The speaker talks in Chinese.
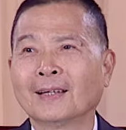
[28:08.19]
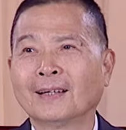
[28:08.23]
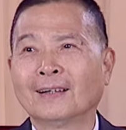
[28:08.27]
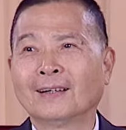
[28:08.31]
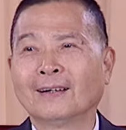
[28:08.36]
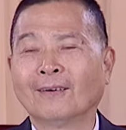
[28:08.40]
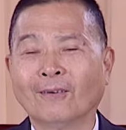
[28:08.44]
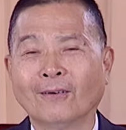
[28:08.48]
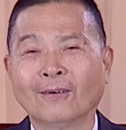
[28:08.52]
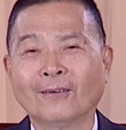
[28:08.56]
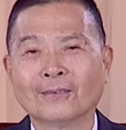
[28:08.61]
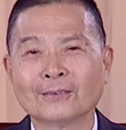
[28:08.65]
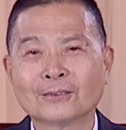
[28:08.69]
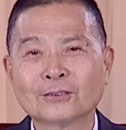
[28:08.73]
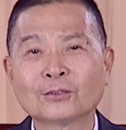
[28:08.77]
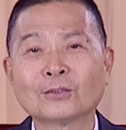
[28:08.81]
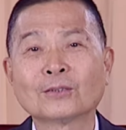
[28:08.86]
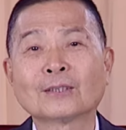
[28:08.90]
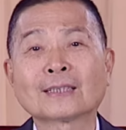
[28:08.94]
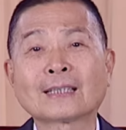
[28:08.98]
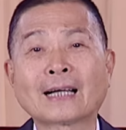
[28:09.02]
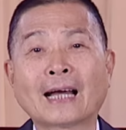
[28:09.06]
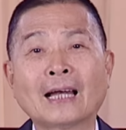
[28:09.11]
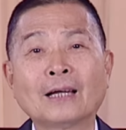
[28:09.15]
哦都
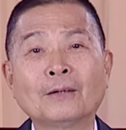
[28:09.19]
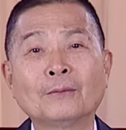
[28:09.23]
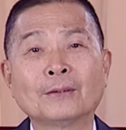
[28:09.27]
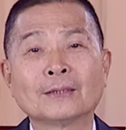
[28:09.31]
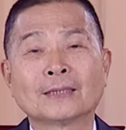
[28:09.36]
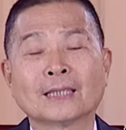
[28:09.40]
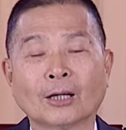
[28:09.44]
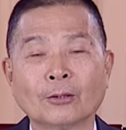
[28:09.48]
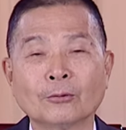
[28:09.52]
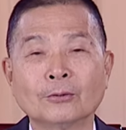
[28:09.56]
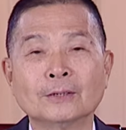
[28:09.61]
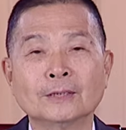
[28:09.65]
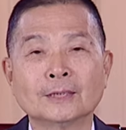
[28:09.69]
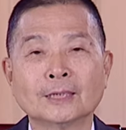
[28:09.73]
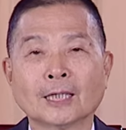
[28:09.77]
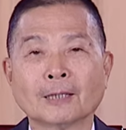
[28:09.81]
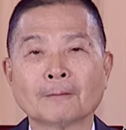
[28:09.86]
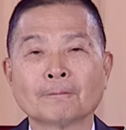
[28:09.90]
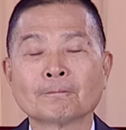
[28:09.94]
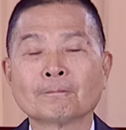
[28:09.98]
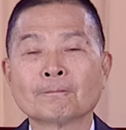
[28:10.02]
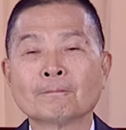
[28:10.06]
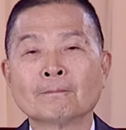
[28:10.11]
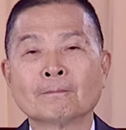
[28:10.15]
在开会讨论这样，